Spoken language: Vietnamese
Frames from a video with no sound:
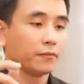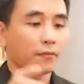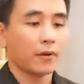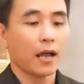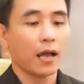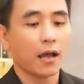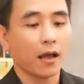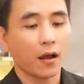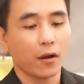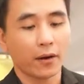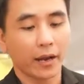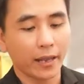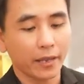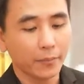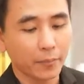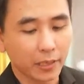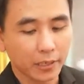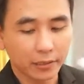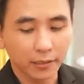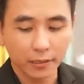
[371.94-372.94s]
và hồi
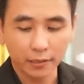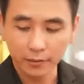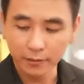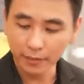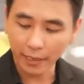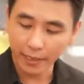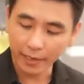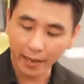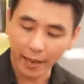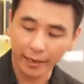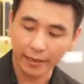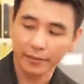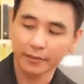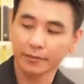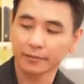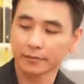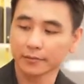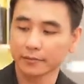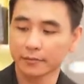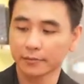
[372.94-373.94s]
nãy mình thử dây đen
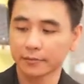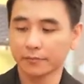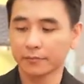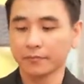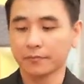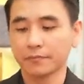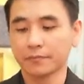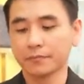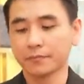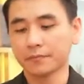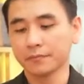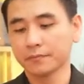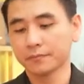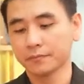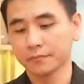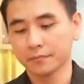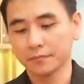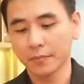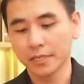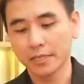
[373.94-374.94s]

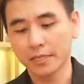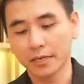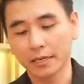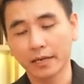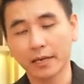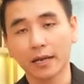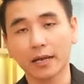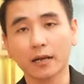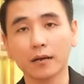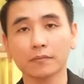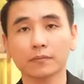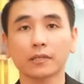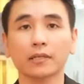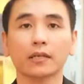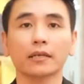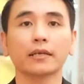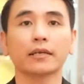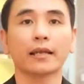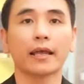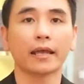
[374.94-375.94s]
bây giờ kỳ lân không
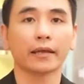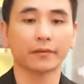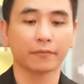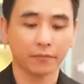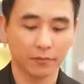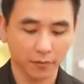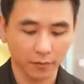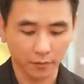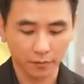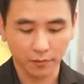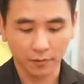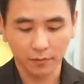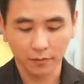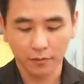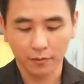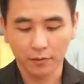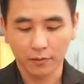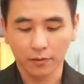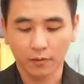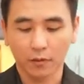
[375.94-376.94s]
thử dây đen
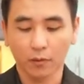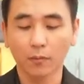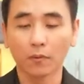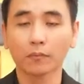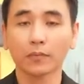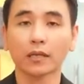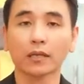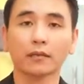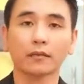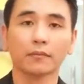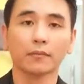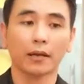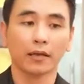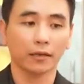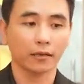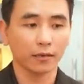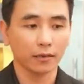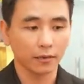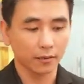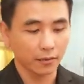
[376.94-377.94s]
cũng không thích cái mặt
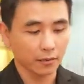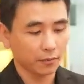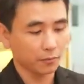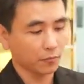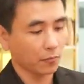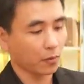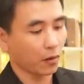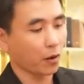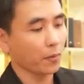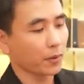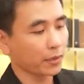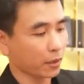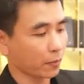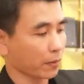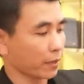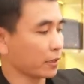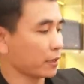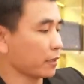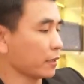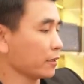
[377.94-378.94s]
à, màu đỏ bên
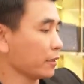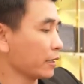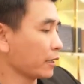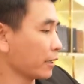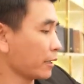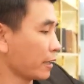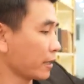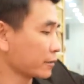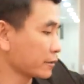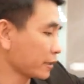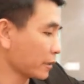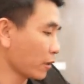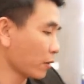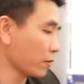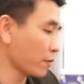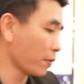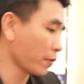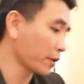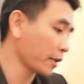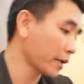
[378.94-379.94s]
trong này nữa thì kỳ lân sẽ đổi một